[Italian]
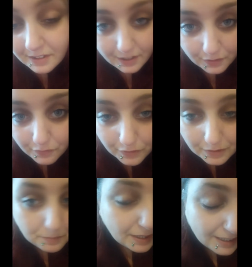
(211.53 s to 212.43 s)
Se non
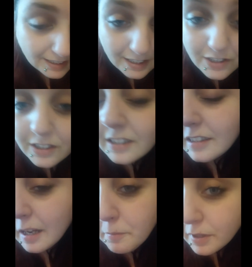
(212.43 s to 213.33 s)
fosse per la ricrescita
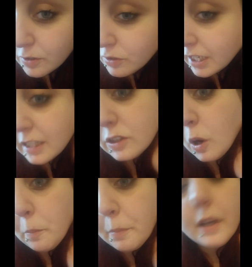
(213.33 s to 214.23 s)
sarebbe ancora il
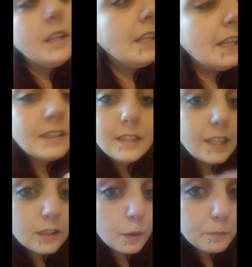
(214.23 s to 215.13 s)
top
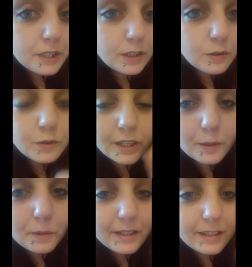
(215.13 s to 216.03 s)
dei top dei
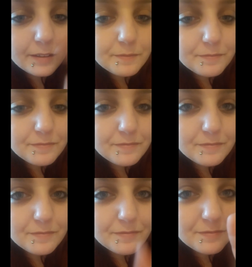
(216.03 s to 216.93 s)
colori. Quindi
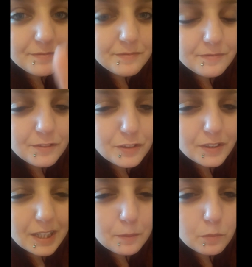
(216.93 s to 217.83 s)
ci
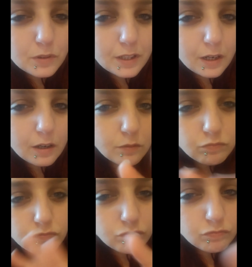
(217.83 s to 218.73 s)
vediamo tra...
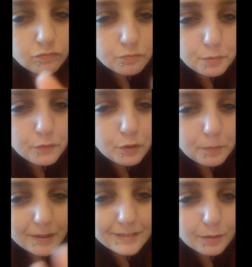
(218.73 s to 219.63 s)
Per
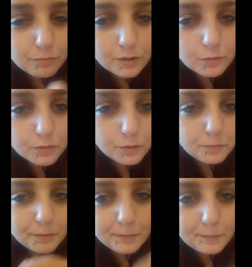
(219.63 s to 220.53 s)
voi passa un
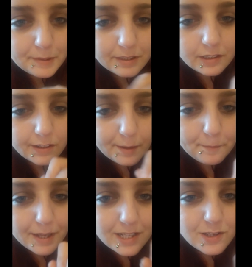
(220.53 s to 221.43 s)
minuto, per me passa un'ora e
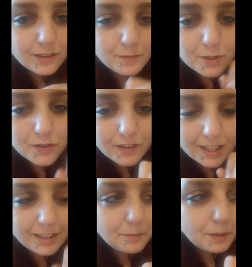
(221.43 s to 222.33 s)
mezzo che mi ci
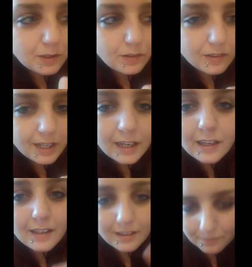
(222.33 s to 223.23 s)
vuole a darmi il colore.
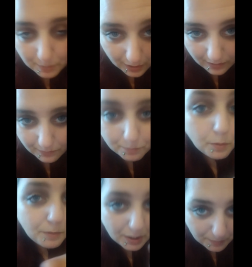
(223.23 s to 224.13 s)
Però un
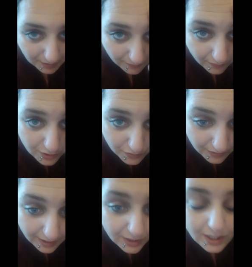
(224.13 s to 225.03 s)
po' meno perché vi faccio
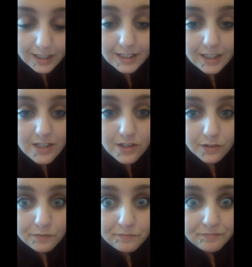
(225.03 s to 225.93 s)
vedere già
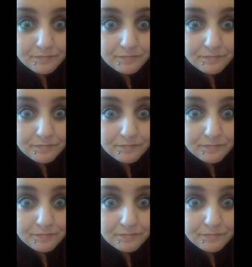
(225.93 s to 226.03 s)
l'inizio